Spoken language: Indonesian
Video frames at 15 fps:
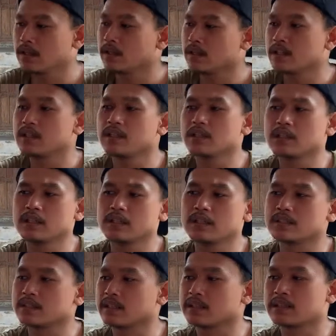ini
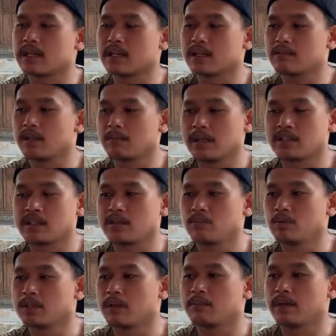sekitar 15.000
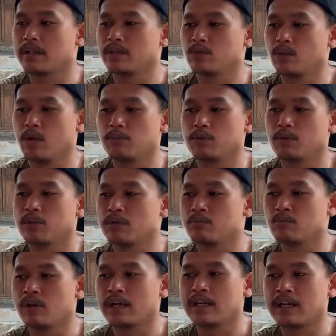sampai 20
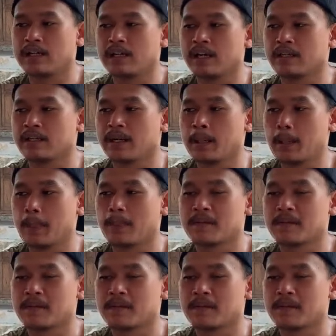ribuan harganya